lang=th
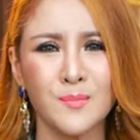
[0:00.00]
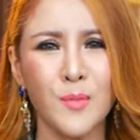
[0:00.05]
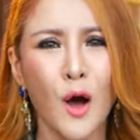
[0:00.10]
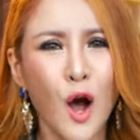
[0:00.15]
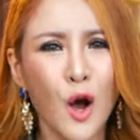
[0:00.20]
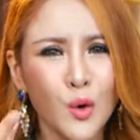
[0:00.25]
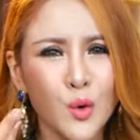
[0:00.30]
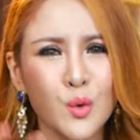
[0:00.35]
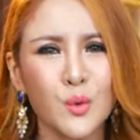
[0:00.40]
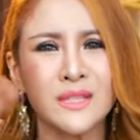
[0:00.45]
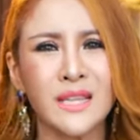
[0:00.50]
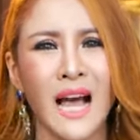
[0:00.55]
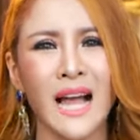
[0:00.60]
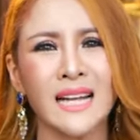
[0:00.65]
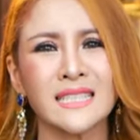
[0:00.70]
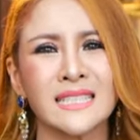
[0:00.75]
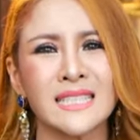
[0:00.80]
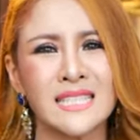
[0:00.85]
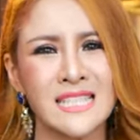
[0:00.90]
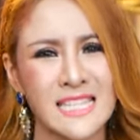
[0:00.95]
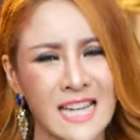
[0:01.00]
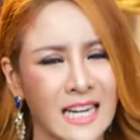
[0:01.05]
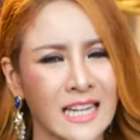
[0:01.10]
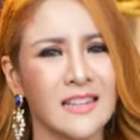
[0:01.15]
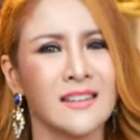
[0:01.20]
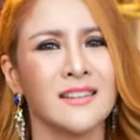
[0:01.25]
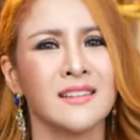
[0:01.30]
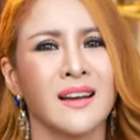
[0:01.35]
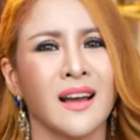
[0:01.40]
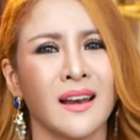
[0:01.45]
พ่อครูตายตั้งแต่เจ็ด
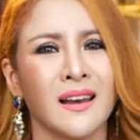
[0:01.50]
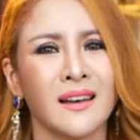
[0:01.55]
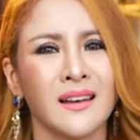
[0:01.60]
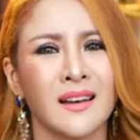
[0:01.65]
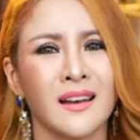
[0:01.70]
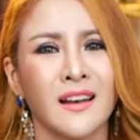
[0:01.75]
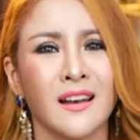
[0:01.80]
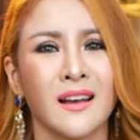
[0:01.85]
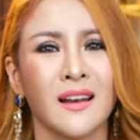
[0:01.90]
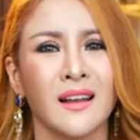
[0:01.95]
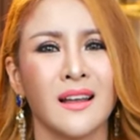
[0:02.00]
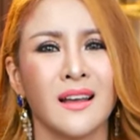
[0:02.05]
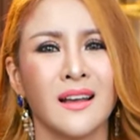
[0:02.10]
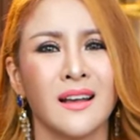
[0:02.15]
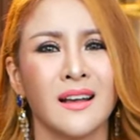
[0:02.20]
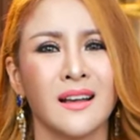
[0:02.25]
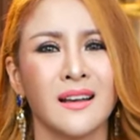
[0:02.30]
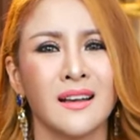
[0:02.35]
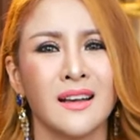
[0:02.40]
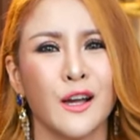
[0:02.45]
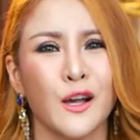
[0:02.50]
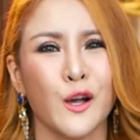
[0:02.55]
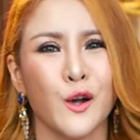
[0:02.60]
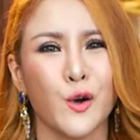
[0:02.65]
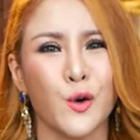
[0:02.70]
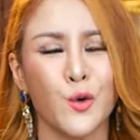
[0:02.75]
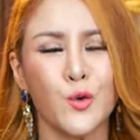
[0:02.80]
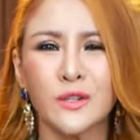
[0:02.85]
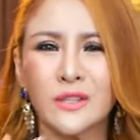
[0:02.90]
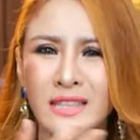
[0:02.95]
เดือน
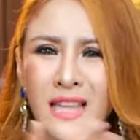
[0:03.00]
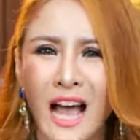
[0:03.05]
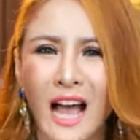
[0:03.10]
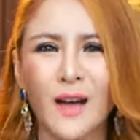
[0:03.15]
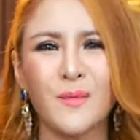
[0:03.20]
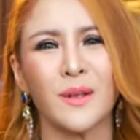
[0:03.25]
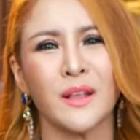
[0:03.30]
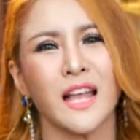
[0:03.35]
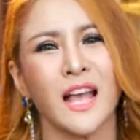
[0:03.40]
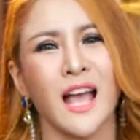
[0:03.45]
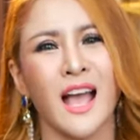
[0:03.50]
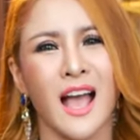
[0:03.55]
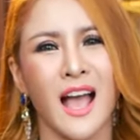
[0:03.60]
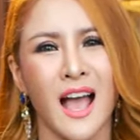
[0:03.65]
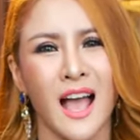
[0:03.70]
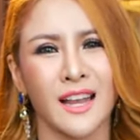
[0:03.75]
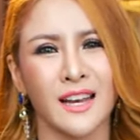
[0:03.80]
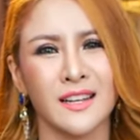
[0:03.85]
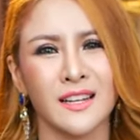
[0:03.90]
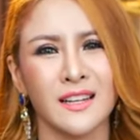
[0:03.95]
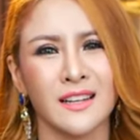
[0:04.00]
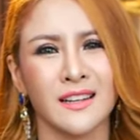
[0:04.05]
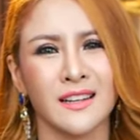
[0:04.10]
คุณตาเป็นทหาร